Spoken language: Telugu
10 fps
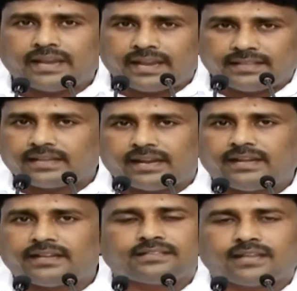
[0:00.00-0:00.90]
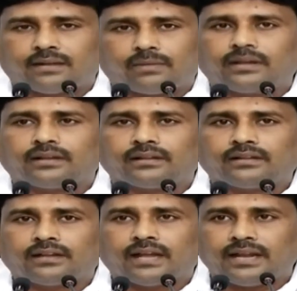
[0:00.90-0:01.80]
కేంద్ర ఐటీ శాఖ అమ్మ
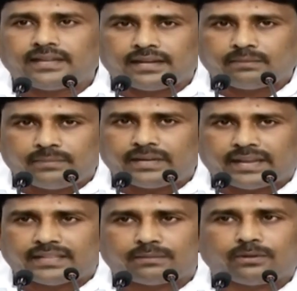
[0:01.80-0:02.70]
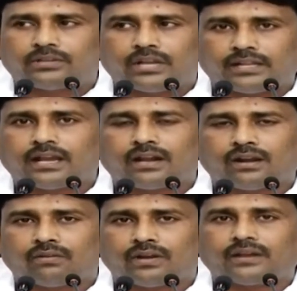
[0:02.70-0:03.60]
ఐటీ అంటే మీరు కేంద్ర ప్రభుత్వంలో
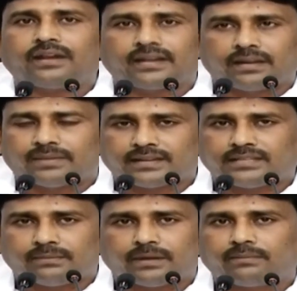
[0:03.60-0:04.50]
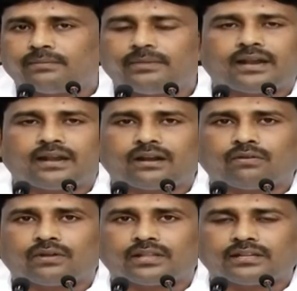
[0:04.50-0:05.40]
అధికారంలో ఉన్నారు ఇన్కమ్ ట్యాక్స్ డిపార్ట్మెంట్ మీ
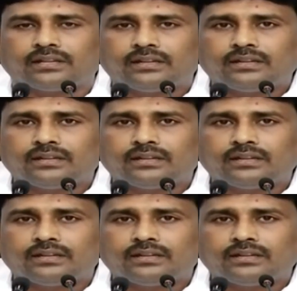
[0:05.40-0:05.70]
అండర్లో ఉంటుంది